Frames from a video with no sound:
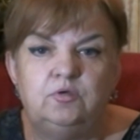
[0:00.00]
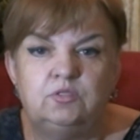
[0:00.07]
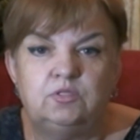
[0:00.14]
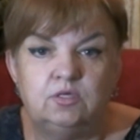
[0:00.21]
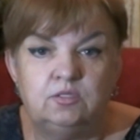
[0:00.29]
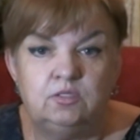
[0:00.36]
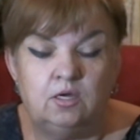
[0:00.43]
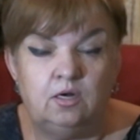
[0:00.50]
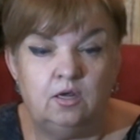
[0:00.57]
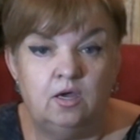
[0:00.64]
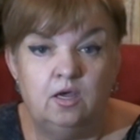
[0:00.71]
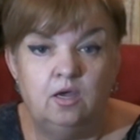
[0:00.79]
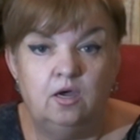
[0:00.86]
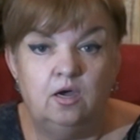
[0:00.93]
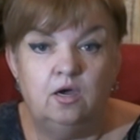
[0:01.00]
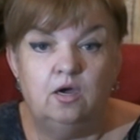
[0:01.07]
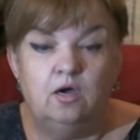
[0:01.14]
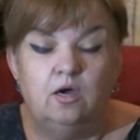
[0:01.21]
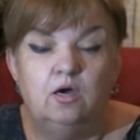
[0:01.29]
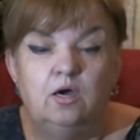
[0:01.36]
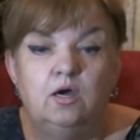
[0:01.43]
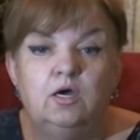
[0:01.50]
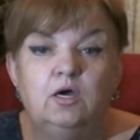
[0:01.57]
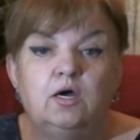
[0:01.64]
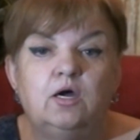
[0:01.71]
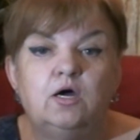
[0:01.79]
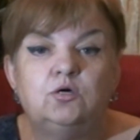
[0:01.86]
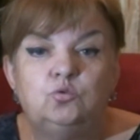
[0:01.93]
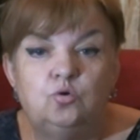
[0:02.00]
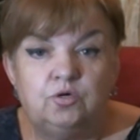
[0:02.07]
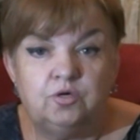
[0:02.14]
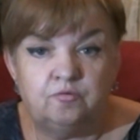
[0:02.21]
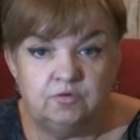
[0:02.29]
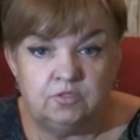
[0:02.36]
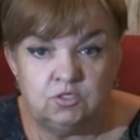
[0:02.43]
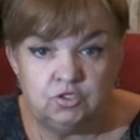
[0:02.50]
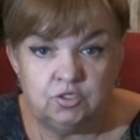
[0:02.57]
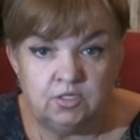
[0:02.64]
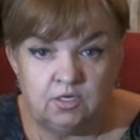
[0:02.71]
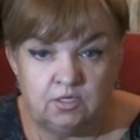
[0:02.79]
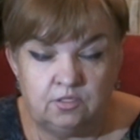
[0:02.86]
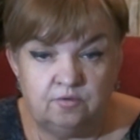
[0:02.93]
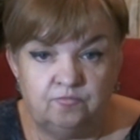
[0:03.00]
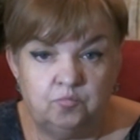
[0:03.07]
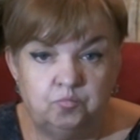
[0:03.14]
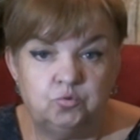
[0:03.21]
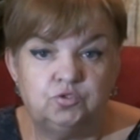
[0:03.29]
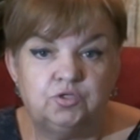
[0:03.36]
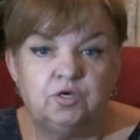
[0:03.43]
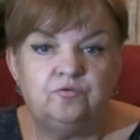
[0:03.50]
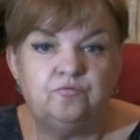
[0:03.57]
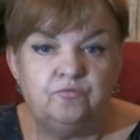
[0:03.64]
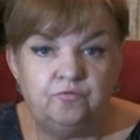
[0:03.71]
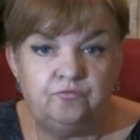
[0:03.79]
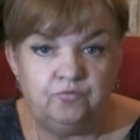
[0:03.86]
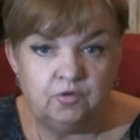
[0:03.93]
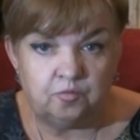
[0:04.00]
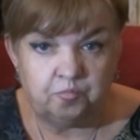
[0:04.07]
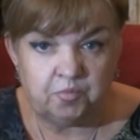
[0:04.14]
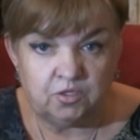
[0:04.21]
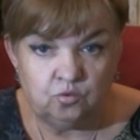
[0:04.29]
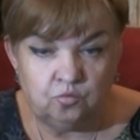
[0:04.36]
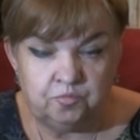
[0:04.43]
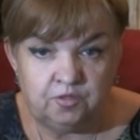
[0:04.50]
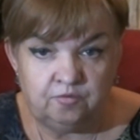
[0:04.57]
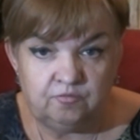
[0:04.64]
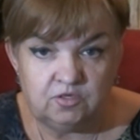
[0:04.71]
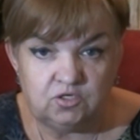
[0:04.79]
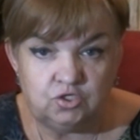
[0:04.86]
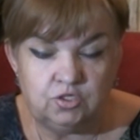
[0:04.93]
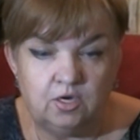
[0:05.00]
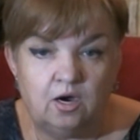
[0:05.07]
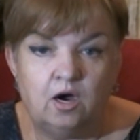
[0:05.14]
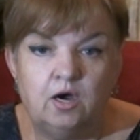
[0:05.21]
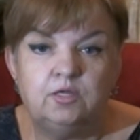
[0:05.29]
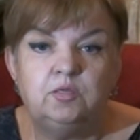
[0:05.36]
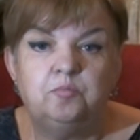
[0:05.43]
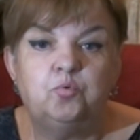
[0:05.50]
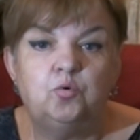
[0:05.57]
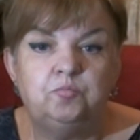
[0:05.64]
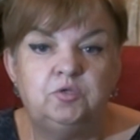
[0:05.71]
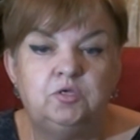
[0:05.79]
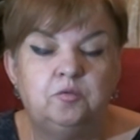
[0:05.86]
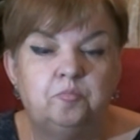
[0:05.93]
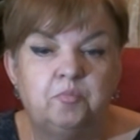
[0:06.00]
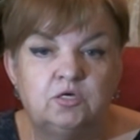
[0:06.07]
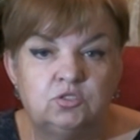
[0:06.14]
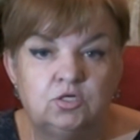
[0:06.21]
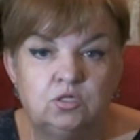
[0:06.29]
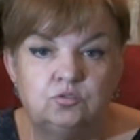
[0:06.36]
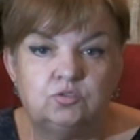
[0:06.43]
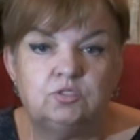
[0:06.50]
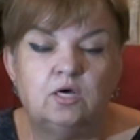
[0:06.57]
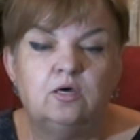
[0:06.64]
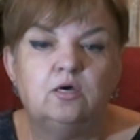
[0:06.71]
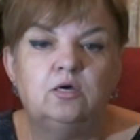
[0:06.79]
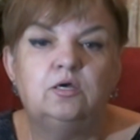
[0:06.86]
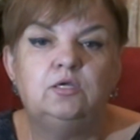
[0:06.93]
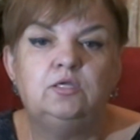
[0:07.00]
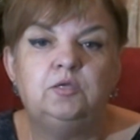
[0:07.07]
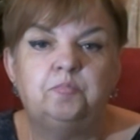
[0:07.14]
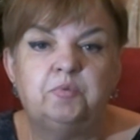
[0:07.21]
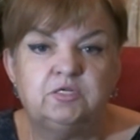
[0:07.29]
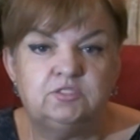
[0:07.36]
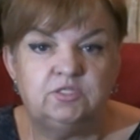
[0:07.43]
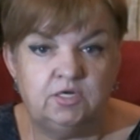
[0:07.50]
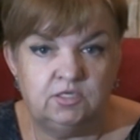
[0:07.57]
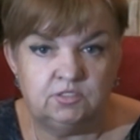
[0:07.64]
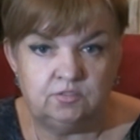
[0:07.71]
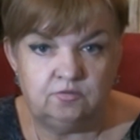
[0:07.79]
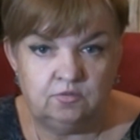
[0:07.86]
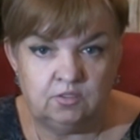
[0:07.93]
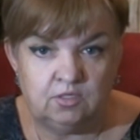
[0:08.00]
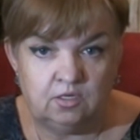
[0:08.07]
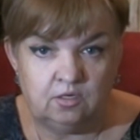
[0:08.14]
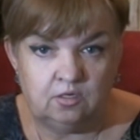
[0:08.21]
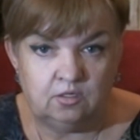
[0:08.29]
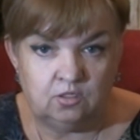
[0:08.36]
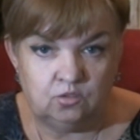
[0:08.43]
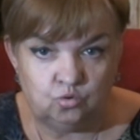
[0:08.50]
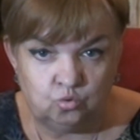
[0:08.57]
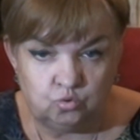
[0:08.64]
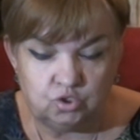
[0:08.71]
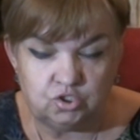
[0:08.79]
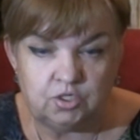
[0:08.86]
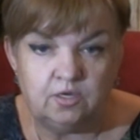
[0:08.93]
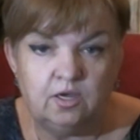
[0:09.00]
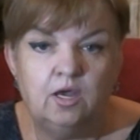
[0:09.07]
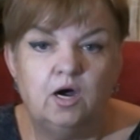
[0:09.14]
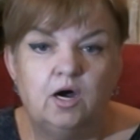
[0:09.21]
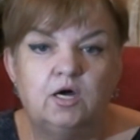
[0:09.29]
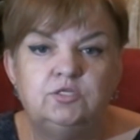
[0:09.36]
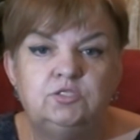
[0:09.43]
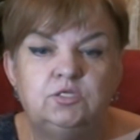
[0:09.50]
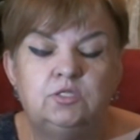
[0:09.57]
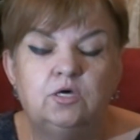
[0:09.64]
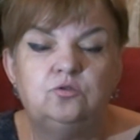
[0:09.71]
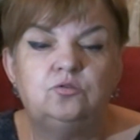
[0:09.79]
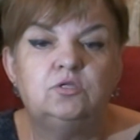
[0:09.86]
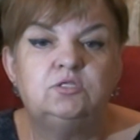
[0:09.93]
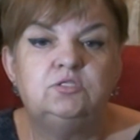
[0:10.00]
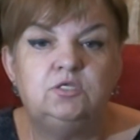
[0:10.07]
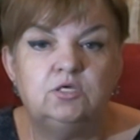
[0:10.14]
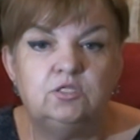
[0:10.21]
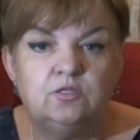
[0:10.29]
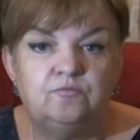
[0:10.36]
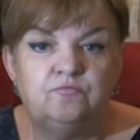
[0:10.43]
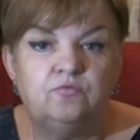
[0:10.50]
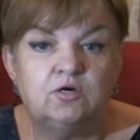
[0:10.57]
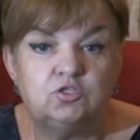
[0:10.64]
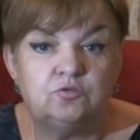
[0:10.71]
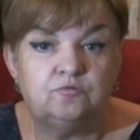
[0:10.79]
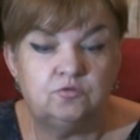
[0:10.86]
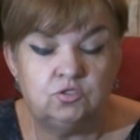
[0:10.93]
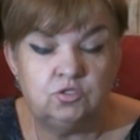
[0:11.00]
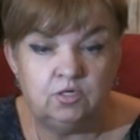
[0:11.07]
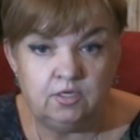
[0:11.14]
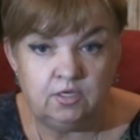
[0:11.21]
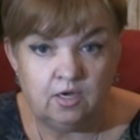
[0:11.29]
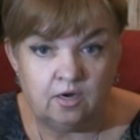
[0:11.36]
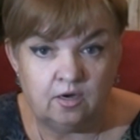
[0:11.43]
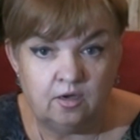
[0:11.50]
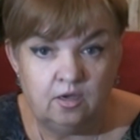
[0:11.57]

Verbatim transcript: и так далее. Как только вы начинаете выпускать в эфир подобные вещи, а не помните, пожалуйста, э, непосредственно э, тут же оседают на стены вашего жилья.